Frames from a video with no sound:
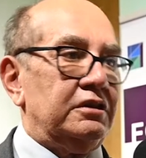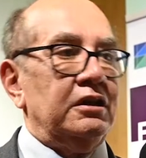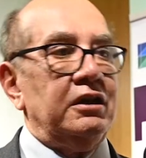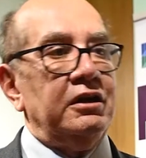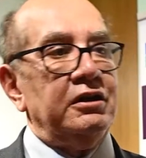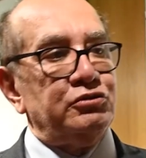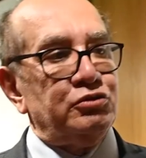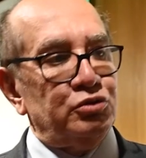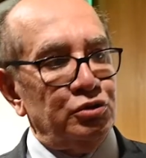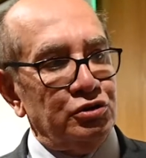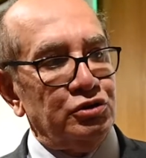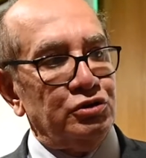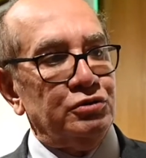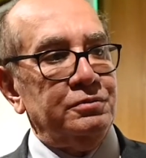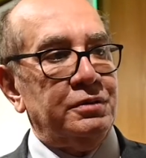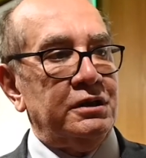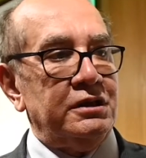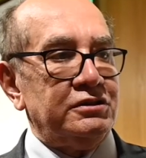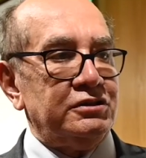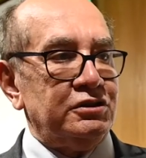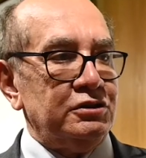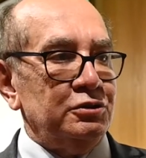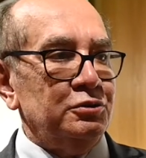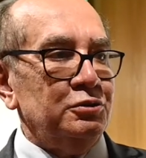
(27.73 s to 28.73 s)
Eleições no
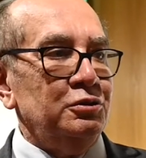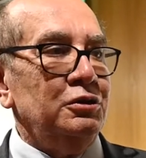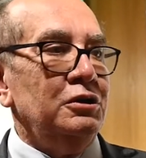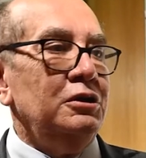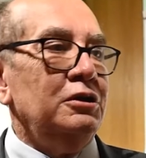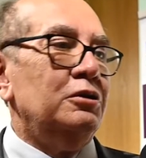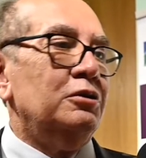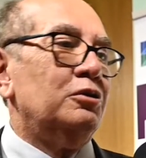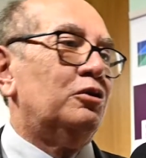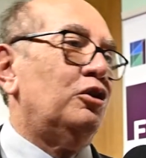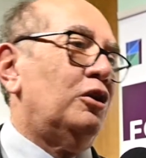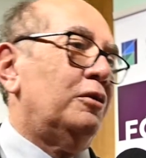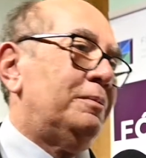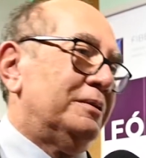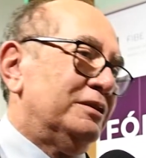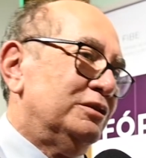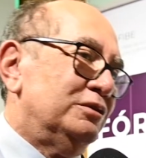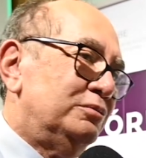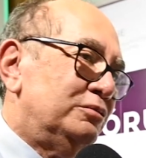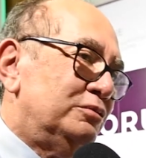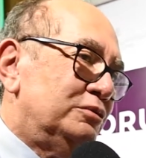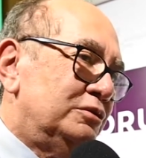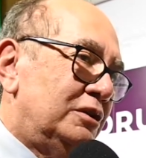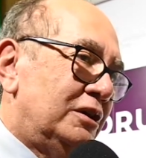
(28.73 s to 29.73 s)
Brasil, Copa
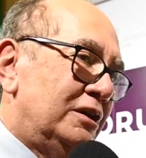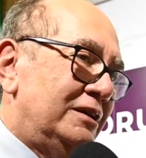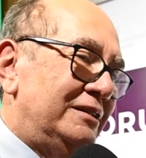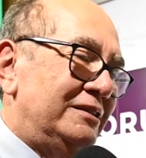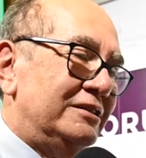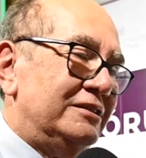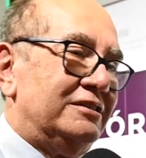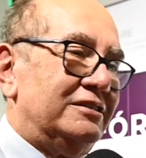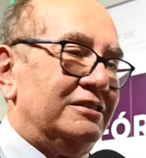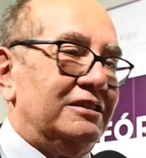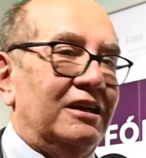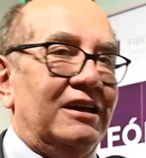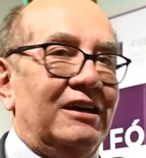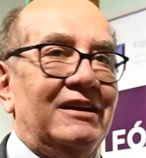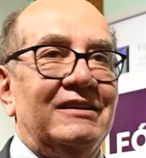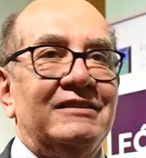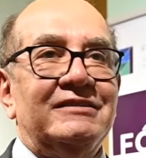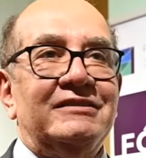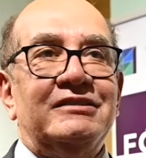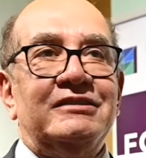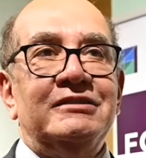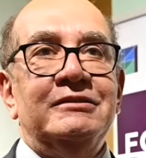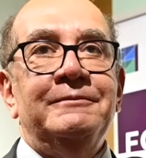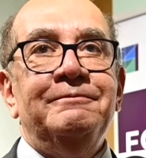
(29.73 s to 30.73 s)
do Mundo a
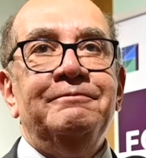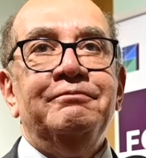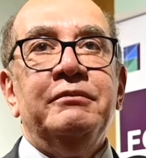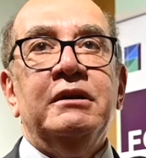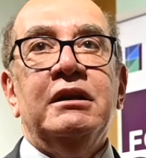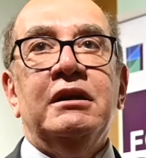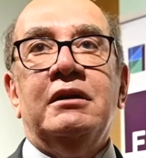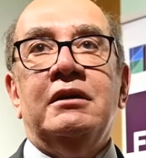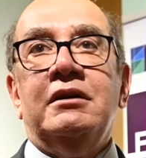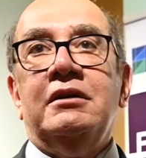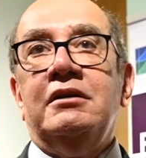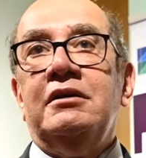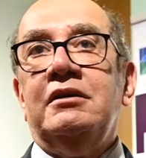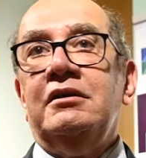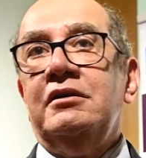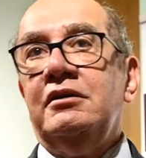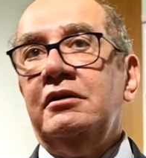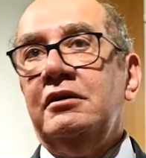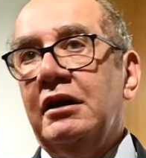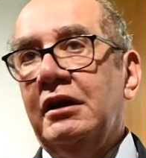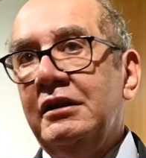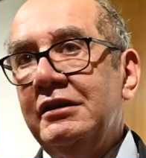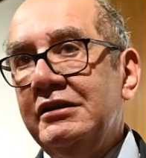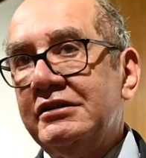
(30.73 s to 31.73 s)
iniciar-se
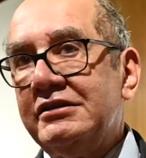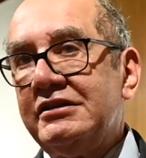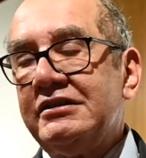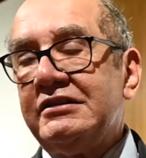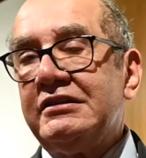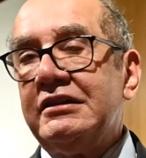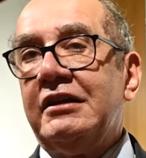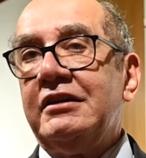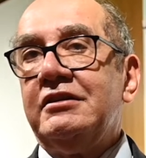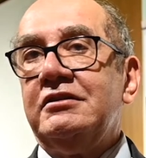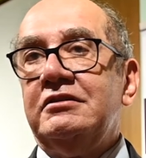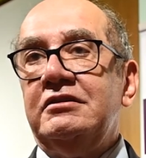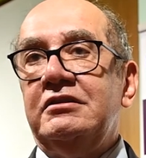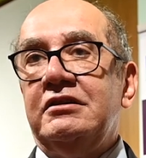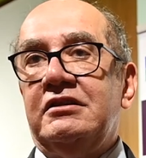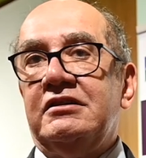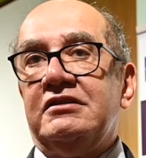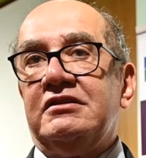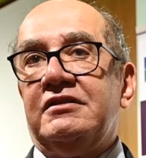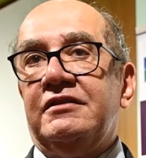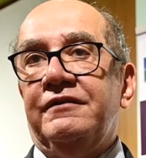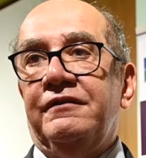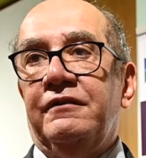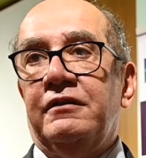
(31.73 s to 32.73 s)
e a necessidade de
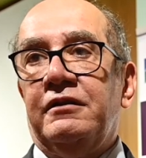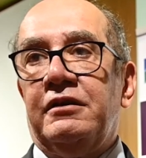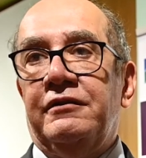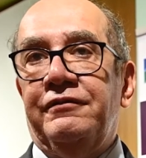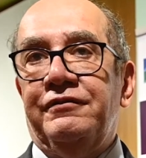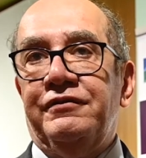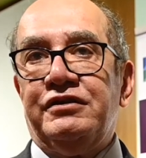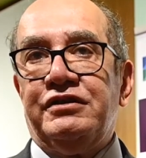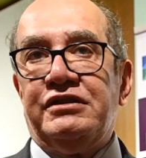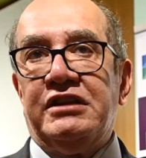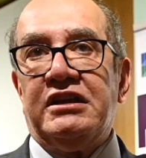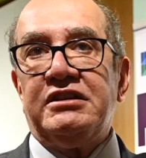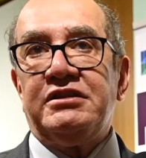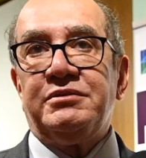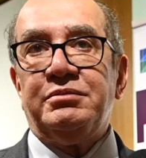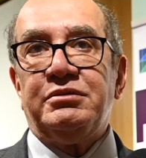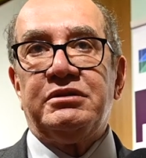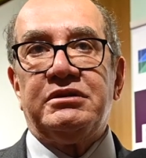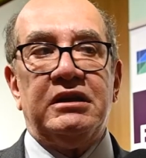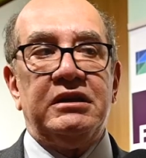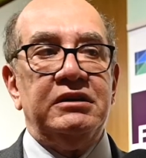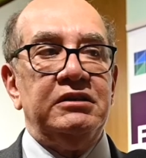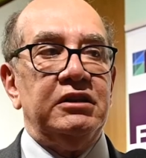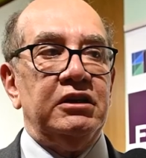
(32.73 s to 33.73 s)
que, se, que,
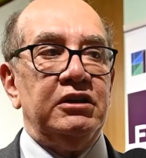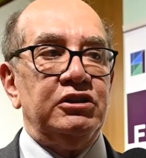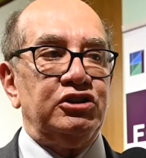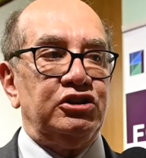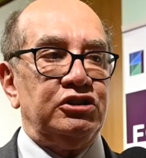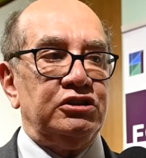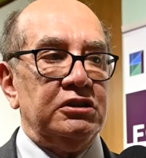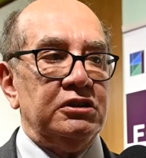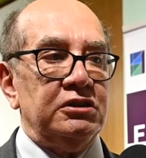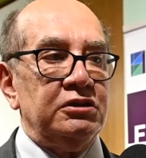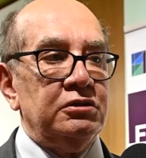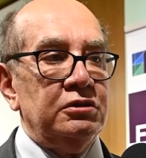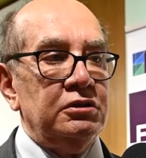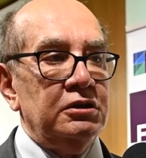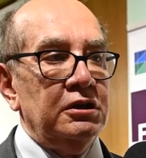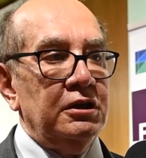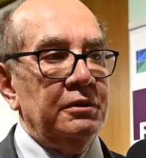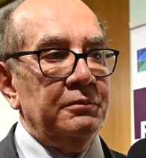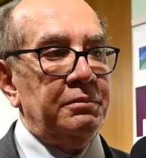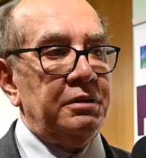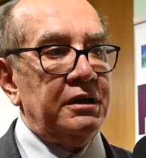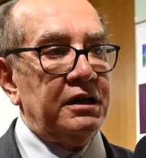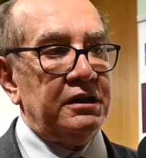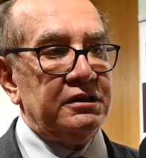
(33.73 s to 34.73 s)
fizéssemos ainda este ano
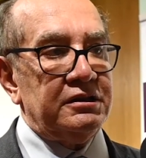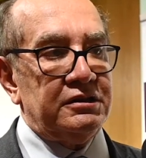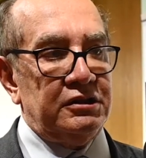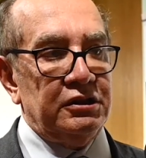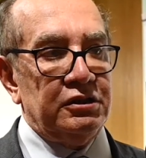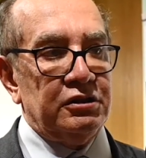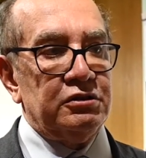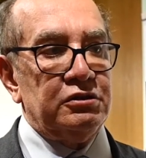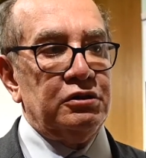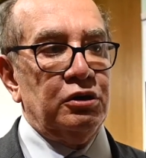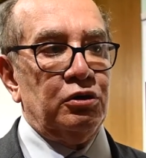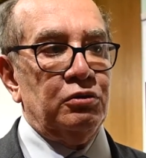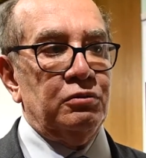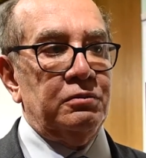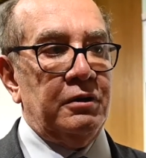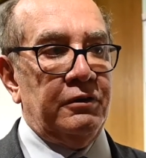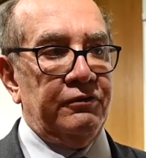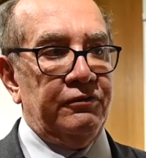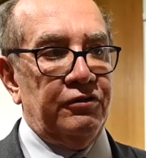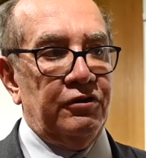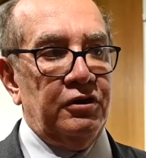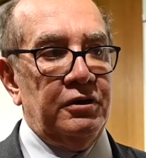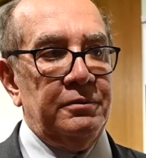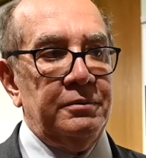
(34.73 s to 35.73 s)
para ter, de alguma
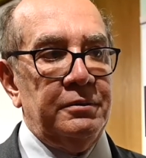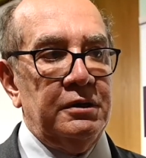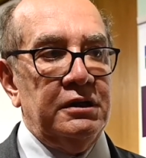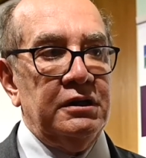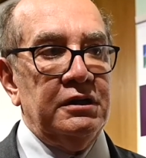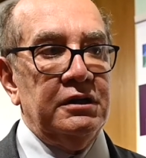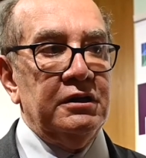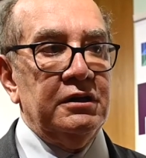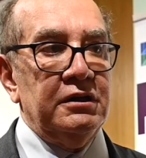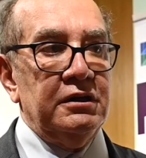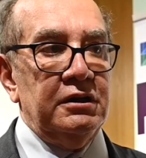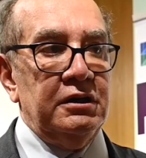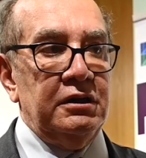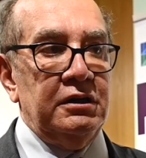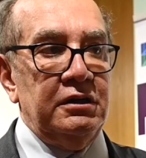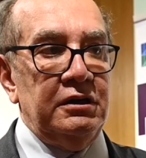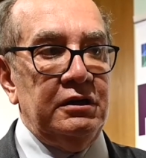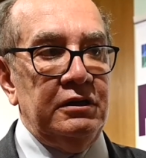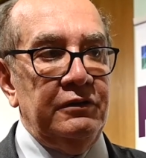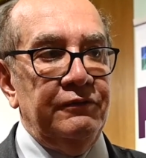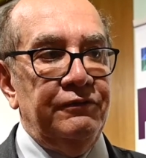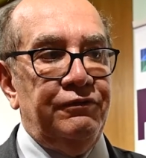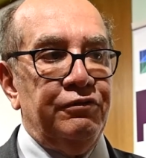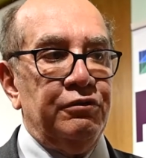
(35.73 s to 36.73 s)
forma, eh,
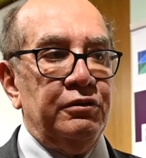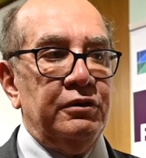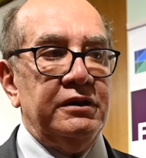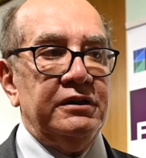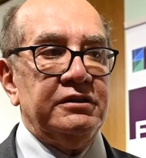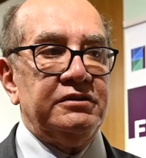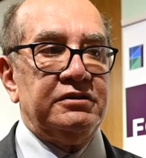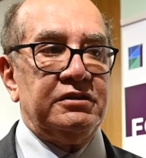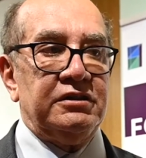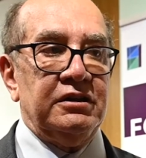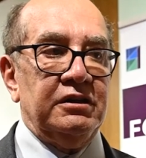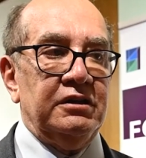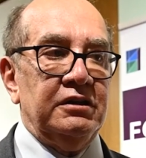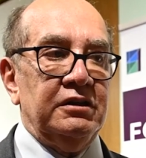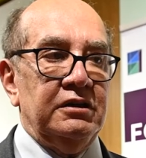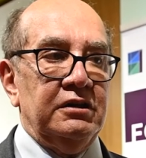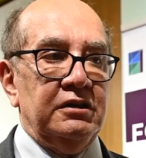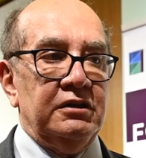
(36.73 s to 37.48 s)
influência